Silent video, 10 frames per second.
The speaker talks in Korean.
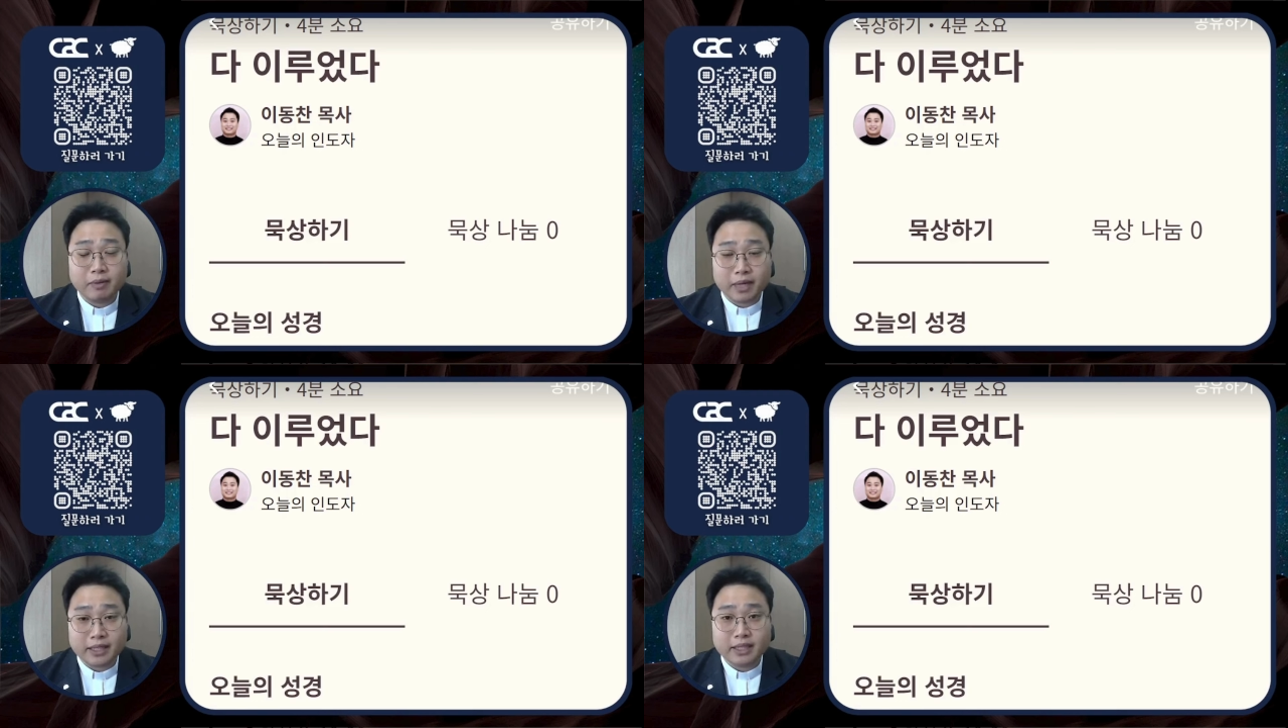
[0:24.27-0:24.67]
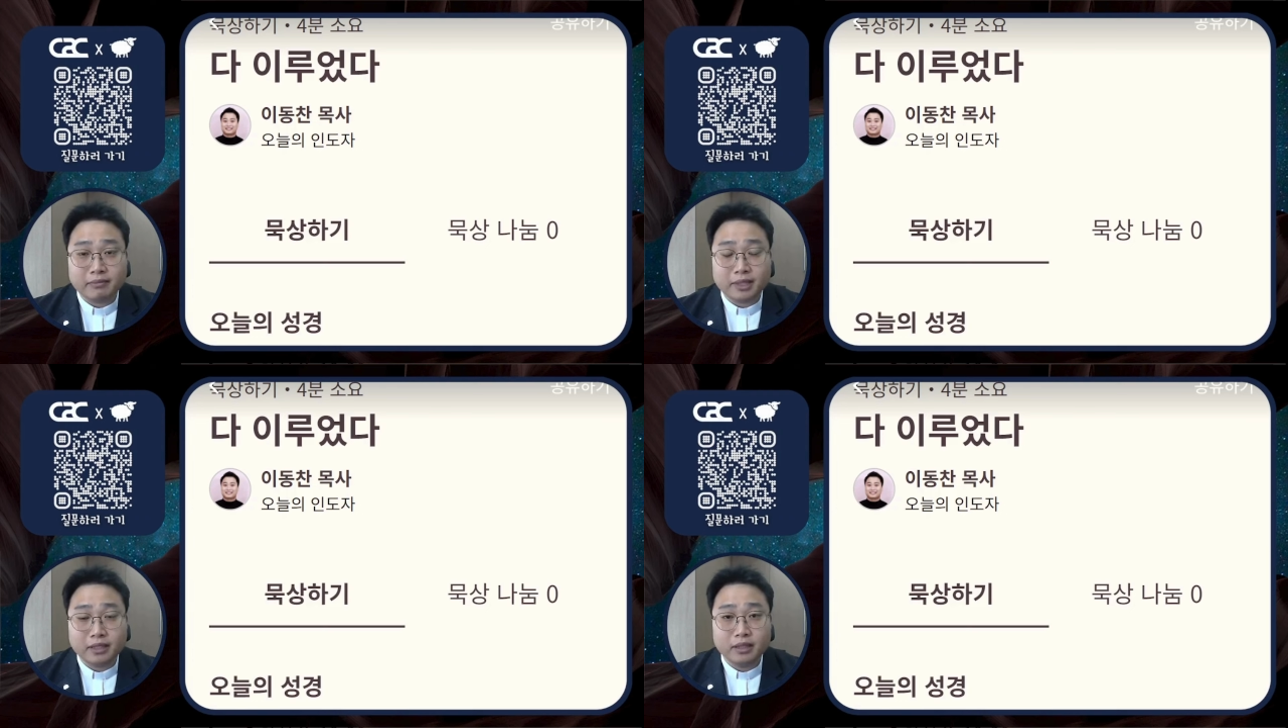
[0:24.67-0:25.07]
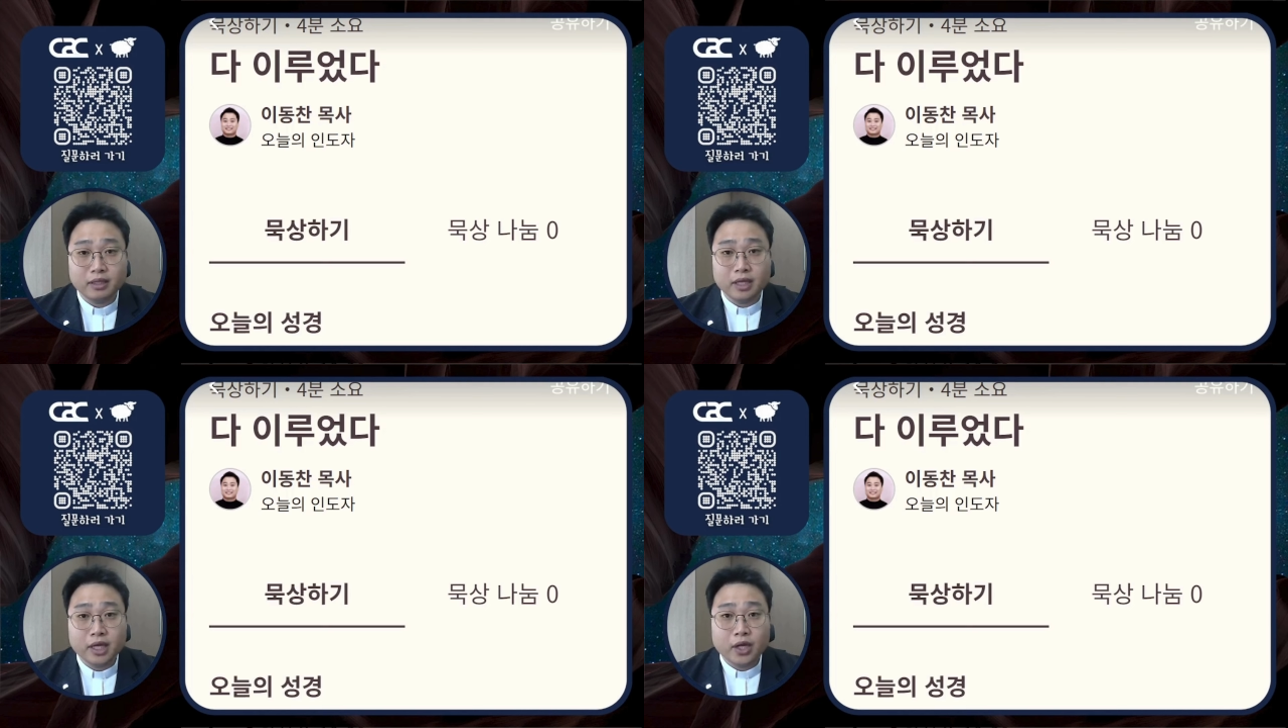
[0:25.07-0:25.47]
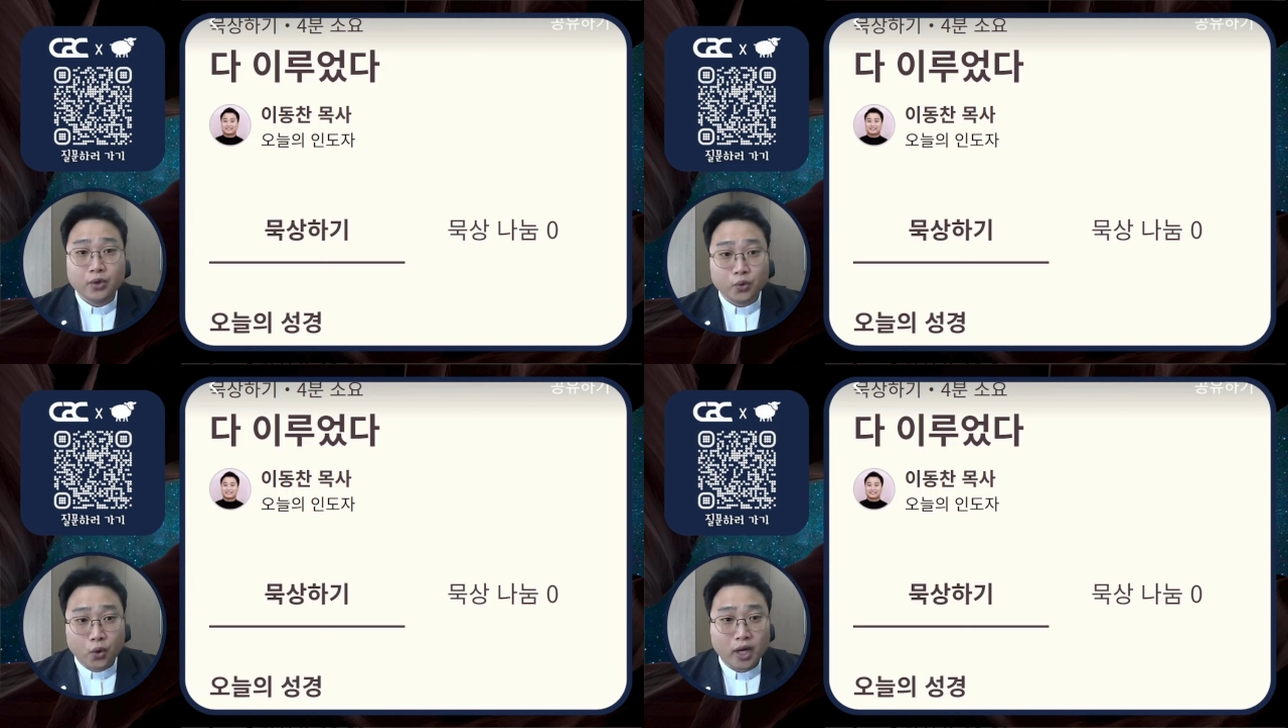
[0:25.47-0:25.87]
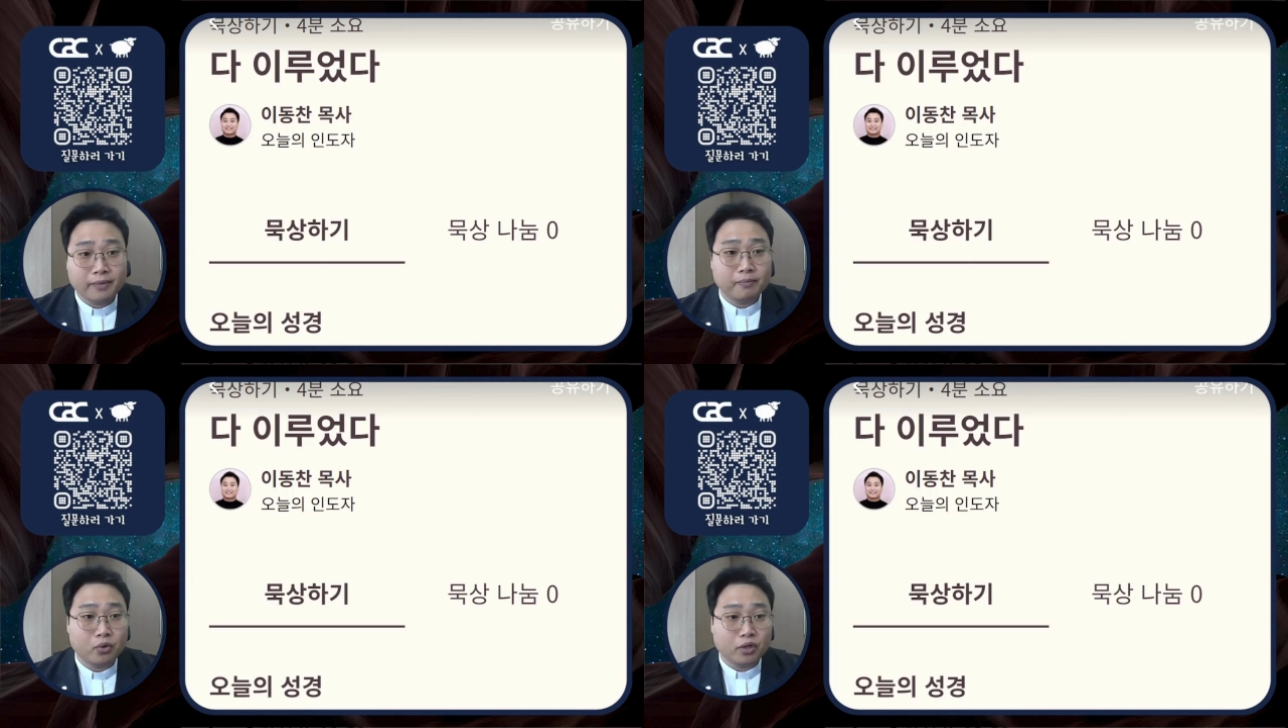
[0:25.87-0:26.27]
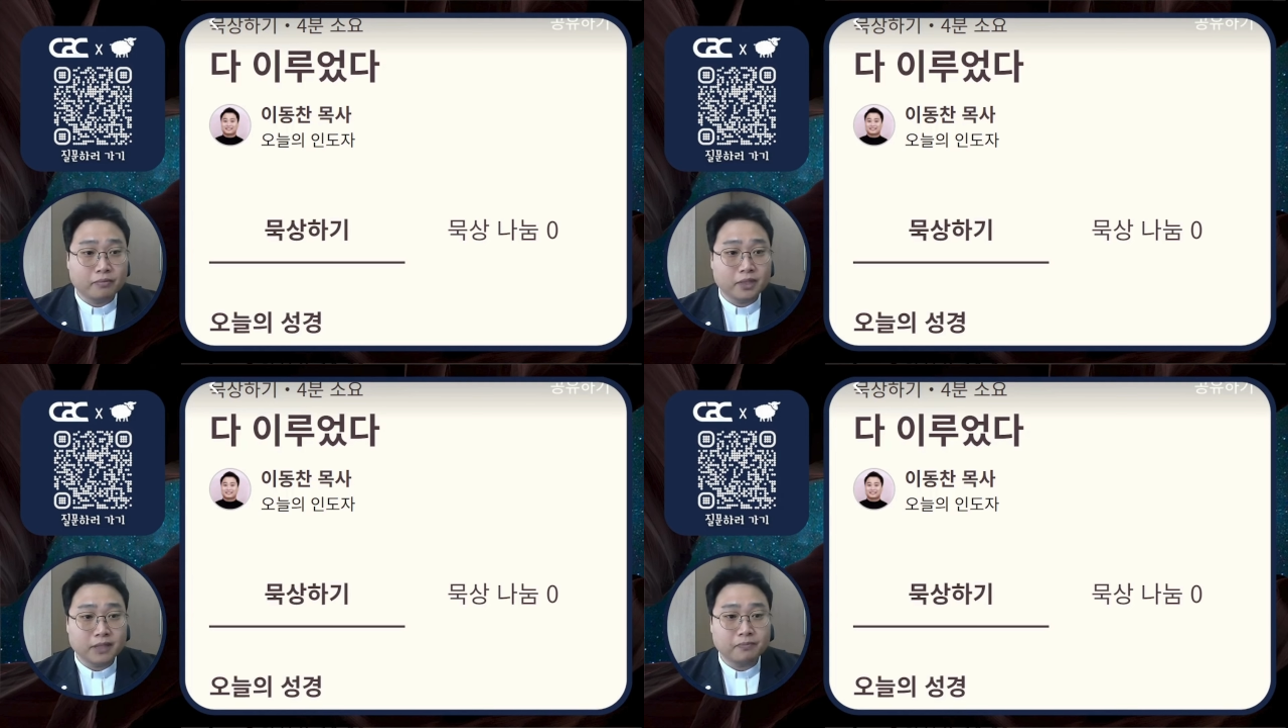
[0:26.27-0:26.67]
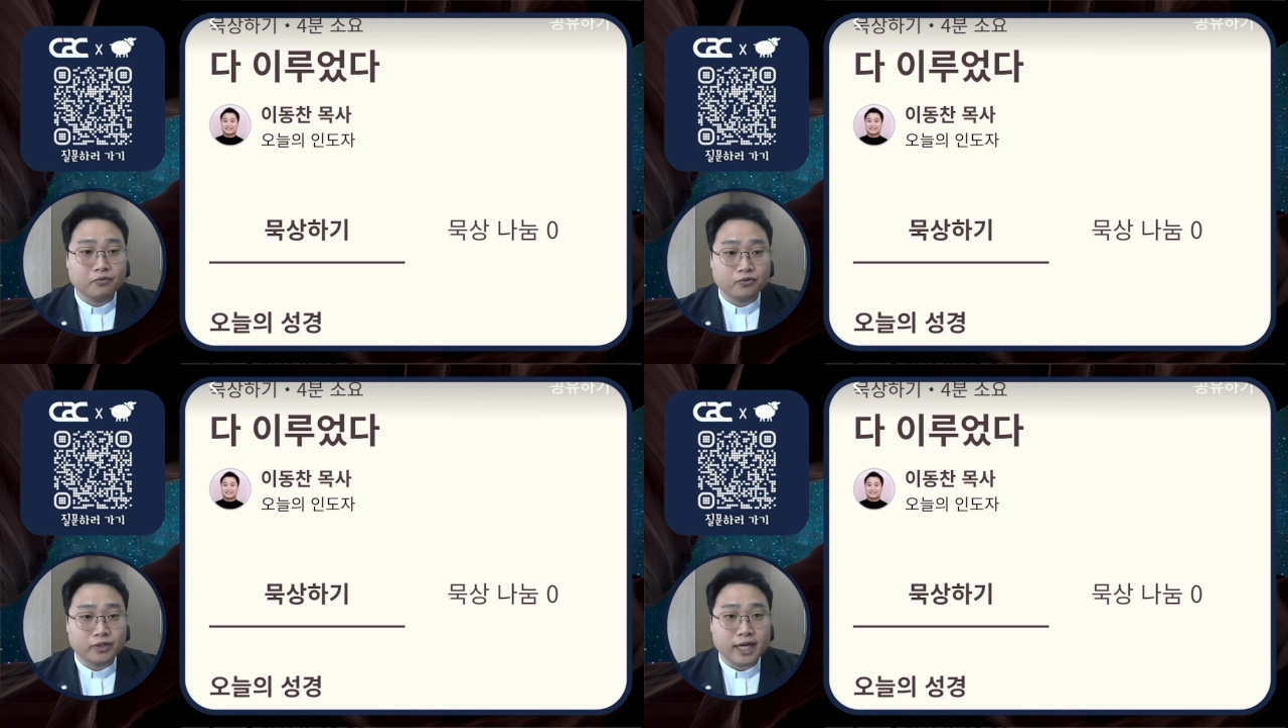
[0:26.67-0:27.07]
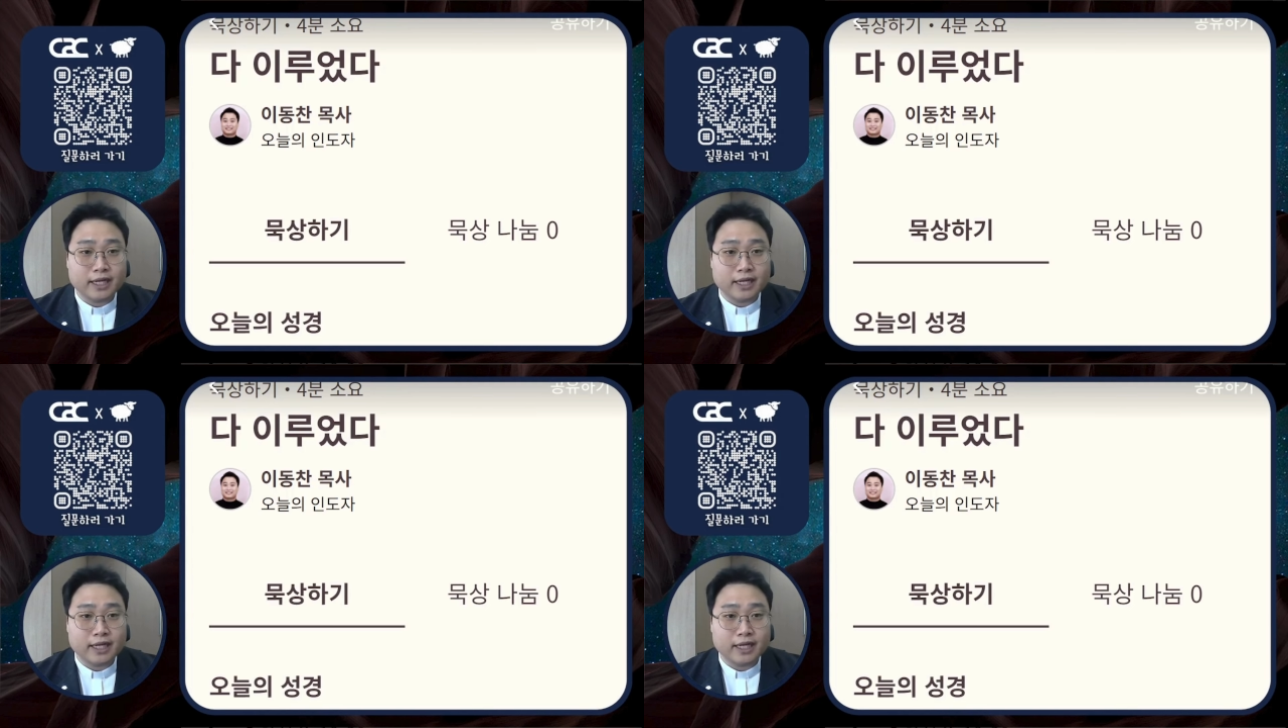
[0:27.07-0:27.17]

말씀은 요한복음 19장